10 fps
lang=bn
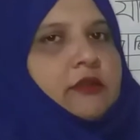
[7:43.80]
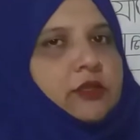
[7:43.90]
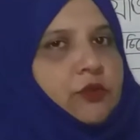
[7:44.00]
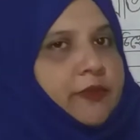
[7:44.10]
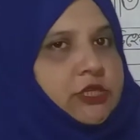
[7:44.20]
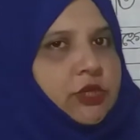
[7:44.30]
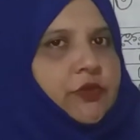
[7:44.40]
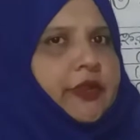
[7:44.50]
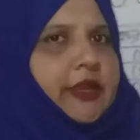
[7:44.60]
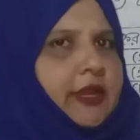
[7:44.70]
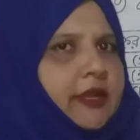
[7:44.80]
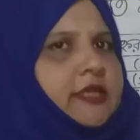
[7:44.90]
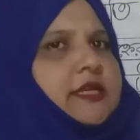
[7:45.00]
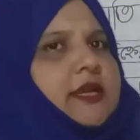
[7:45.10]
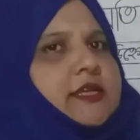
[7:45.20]
তোমরা যখন
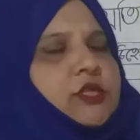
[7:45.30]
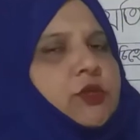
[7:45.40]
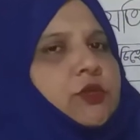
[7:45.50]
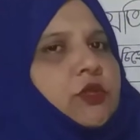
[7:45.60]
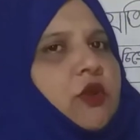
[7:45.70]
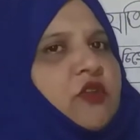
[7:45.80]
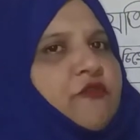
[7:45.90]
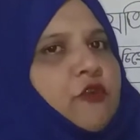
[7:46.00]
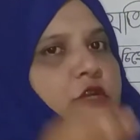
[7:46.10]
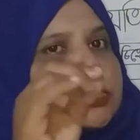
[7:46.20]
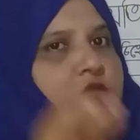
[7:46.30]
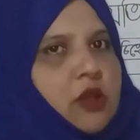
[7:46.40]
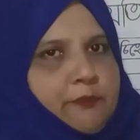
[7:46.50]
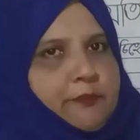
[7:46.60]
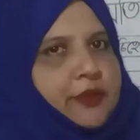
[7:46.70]
ইংরেজি ক্লাস করো তখন ফুল
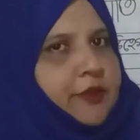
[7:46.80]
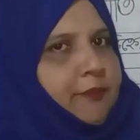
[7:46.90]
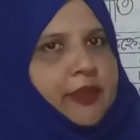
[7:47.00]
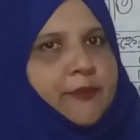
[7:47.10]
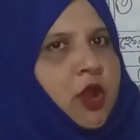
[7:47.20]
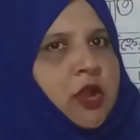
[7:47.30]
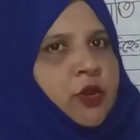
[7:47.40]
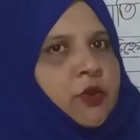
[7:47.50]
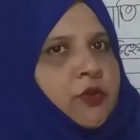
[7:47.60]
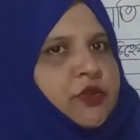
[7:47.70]
স্টপ ব্যবহার করো